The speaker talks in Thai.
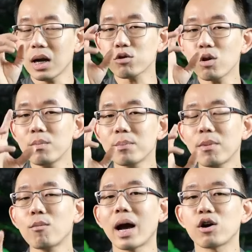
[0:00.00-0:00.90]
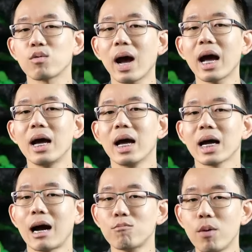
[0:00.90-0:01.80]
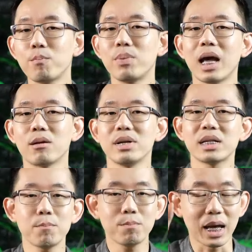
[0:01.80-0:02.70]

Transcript: เราต้องมีเป้าหมายก่อนว่าคำว่าเปลี่ยนไม่ใช่